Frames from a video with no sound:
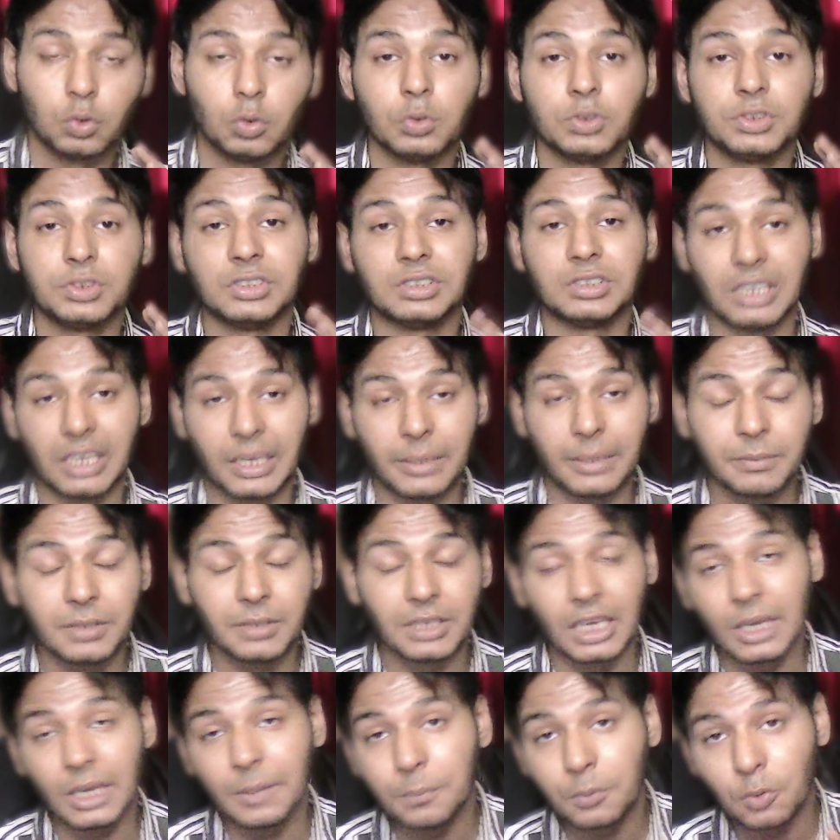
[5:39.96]
तो सेम
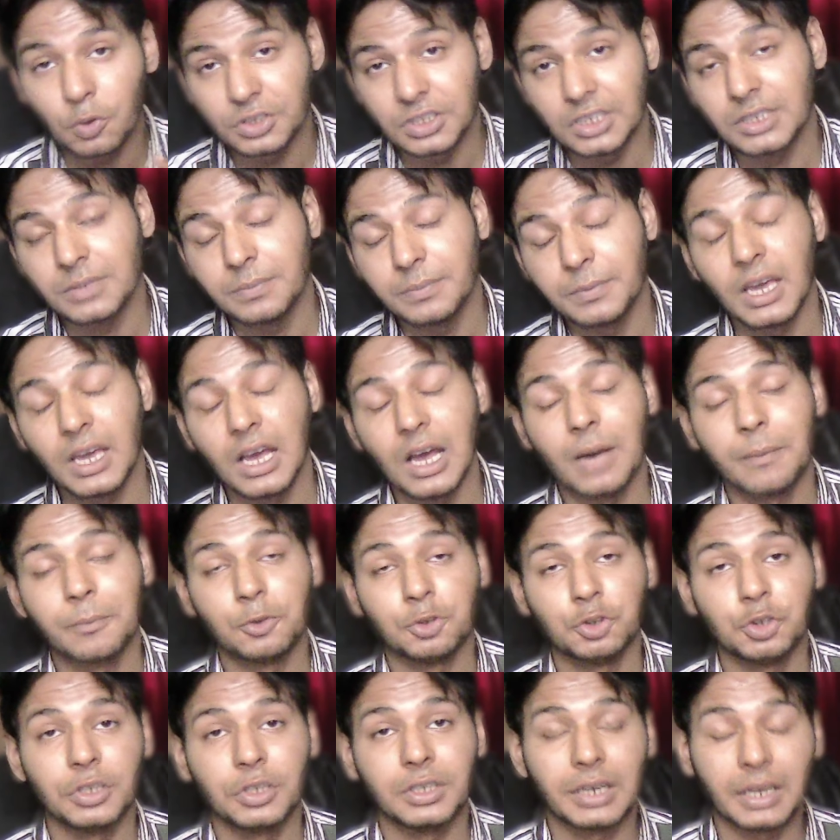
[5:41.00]
यही प्रोसेस भी
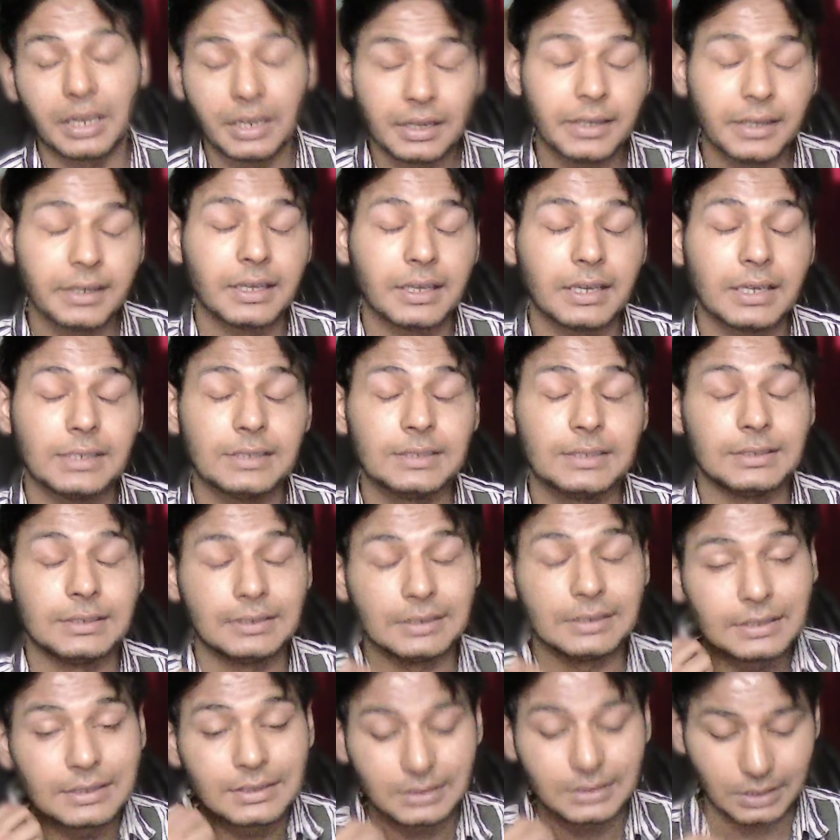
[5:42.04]
आपको जो कर लेना है
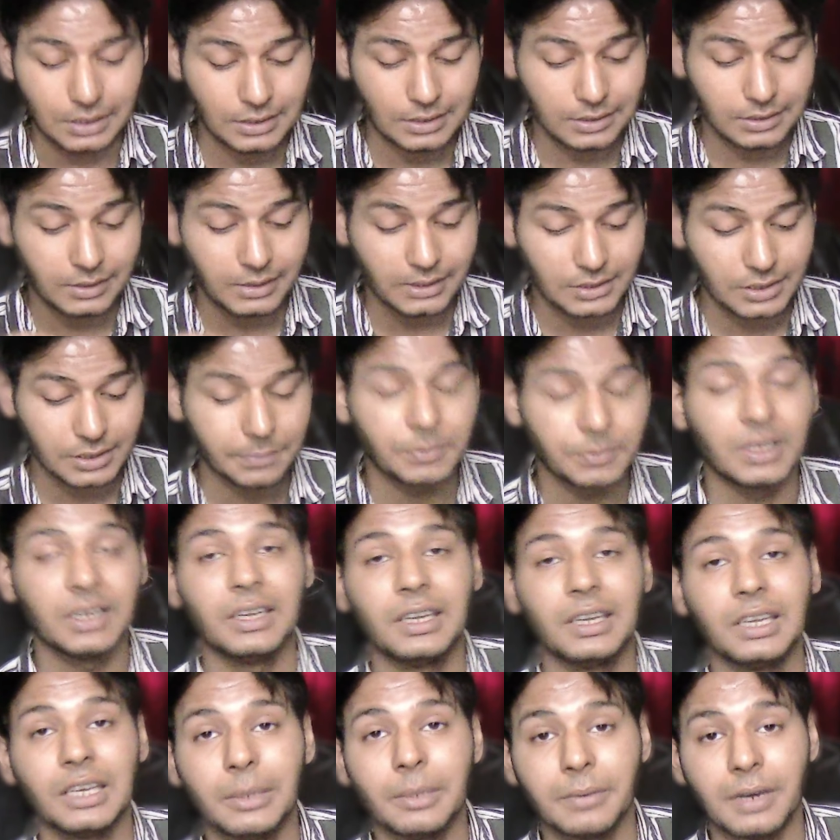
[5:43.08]
इस इस ये सब
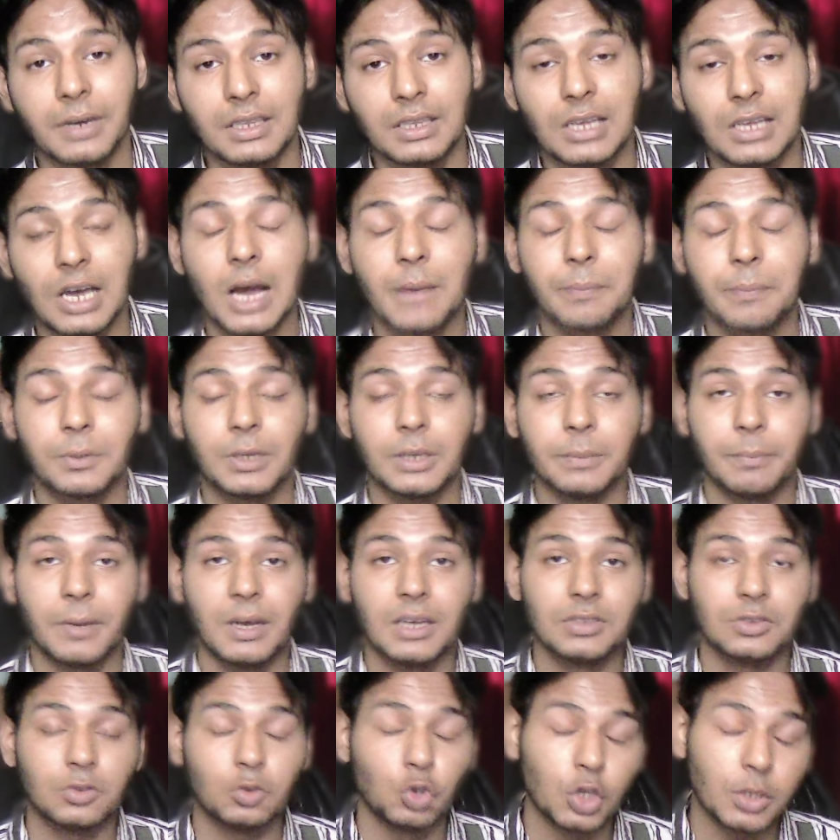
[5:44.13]
करने के बाद आपके
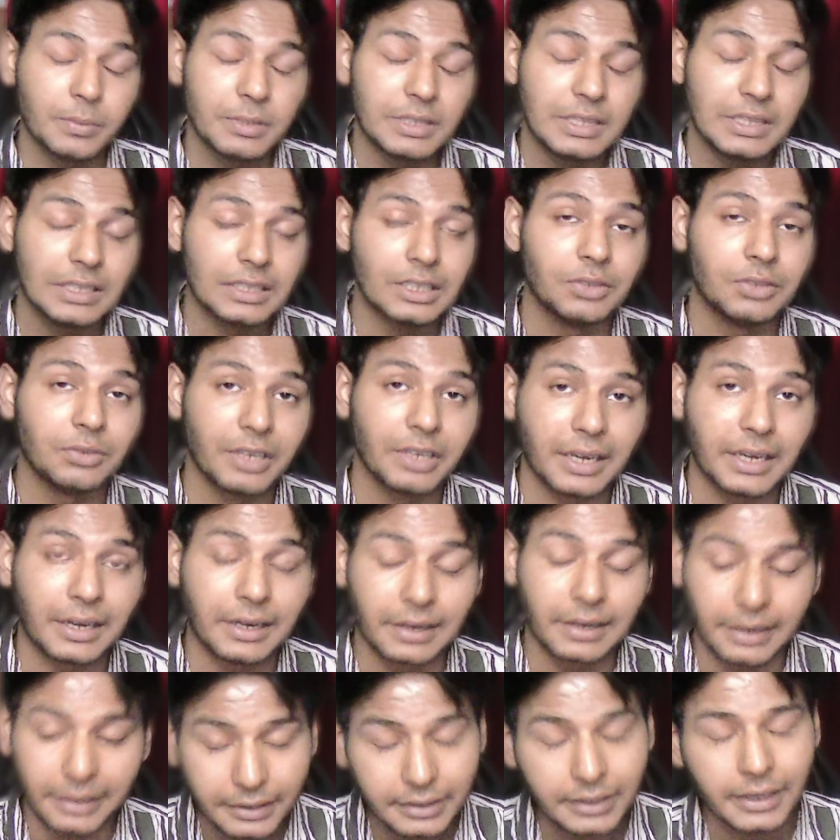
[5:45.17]
पास कोई भी दिक्कत
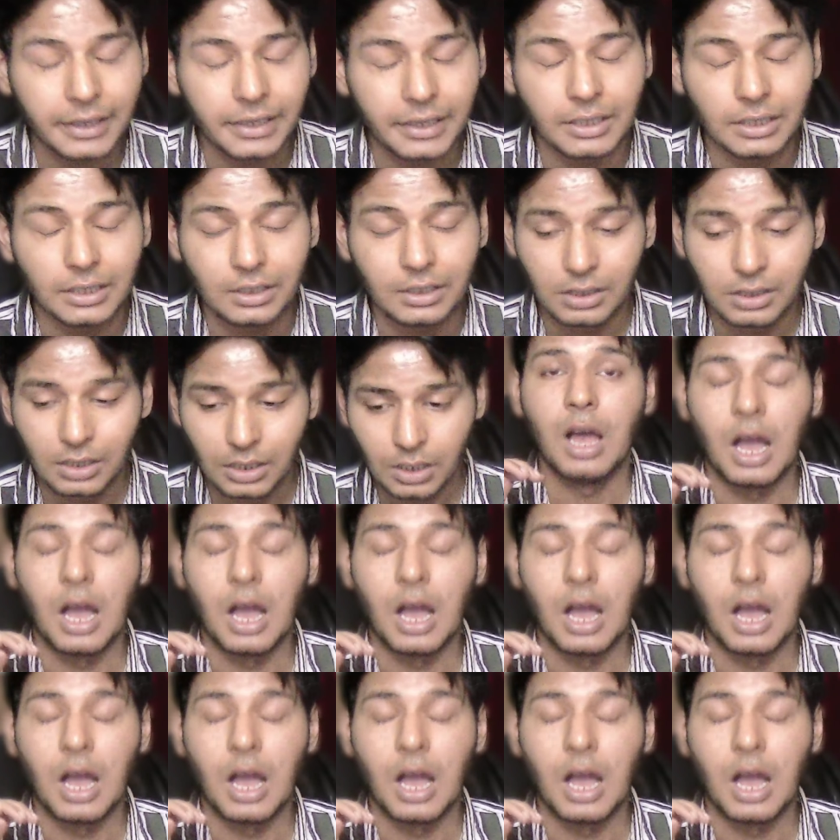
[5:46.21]
वगैरह नहीं आएगी